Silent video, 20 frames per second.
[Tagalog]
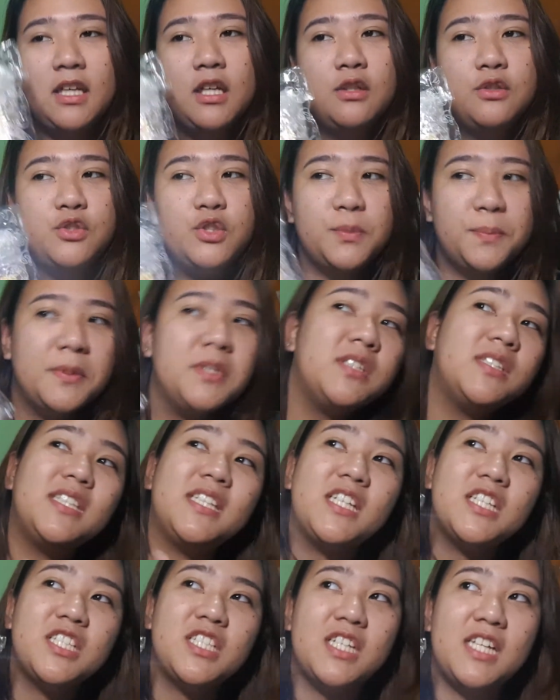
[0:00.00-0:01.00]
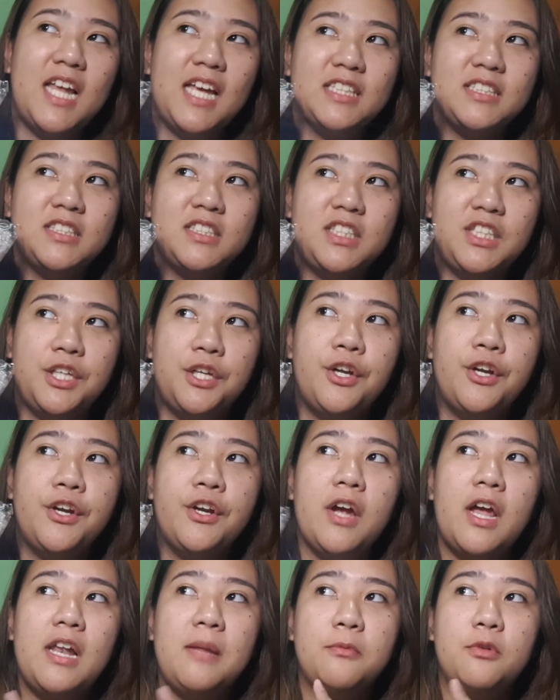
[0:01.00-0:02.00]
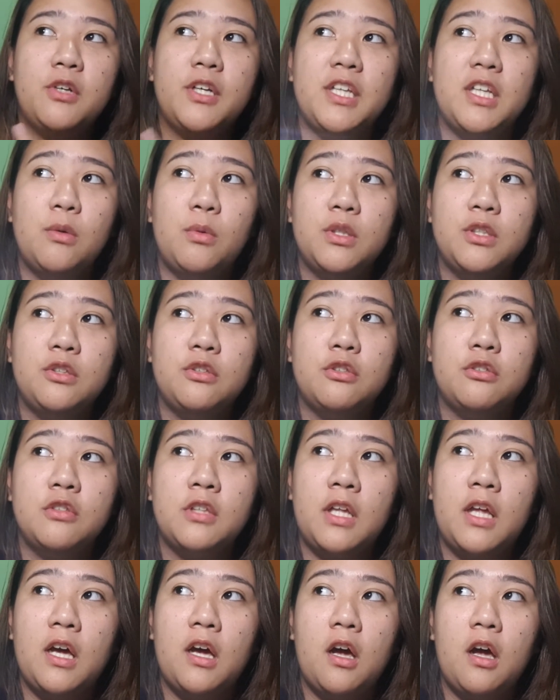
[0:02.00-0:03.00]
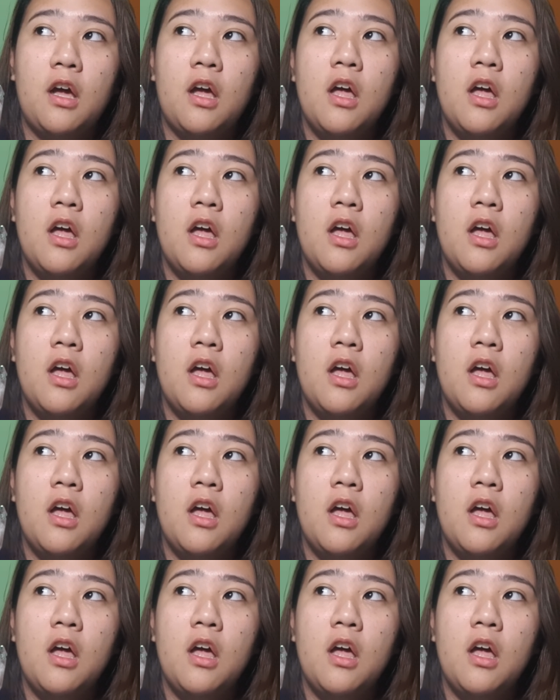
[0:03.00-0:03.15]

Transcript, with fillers: Super sikat siya last year. Alam ko ginawan to ng